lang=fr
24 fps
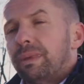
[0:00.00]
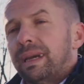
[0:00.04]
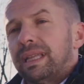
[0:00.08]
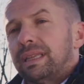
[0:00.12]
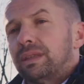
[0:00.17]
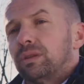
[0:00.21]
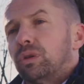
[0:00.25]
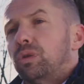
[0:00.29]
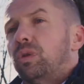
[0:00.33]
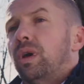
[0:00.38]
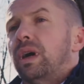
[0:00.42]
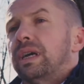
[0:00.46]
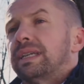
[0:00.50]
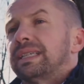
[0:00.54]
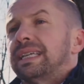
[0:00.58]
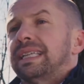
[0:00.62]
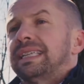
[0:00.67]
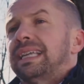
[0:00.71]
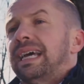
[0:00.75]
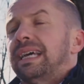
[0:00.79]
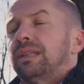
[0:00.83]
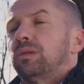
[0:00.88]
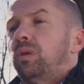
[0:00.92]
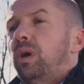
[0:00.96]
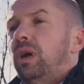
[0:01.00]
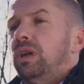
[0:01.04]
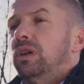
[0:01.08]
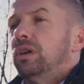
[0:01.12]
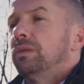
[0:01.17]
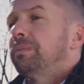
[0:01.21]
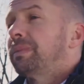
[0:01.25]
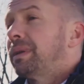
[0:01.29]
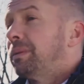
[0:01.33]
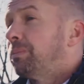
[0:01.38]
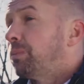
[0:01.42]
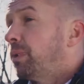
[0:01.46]
mètres d'eau à cet
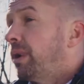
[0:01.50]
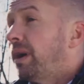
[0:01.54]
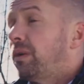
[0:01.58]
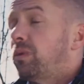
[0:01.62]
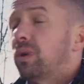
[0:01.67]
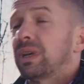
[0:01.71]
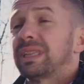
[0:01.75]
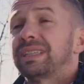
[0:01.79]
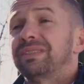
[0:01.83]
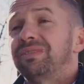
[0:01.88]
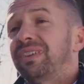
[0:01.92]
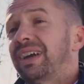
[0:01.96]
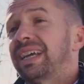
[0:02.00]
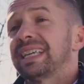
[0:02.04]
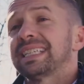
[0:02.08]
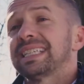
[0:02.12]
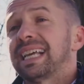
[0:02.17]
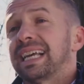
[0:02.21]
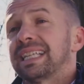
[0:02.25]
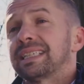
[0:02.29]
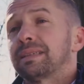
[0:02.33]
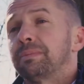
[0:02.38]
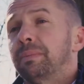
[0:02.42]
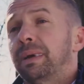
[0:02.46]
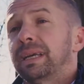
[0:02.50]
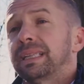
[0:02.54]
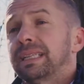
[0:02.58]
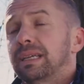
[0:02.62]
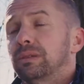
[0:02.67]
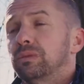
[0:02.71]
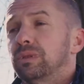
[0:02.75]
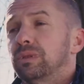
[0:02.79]
endroit-là, mais il peut avoir 20 cm à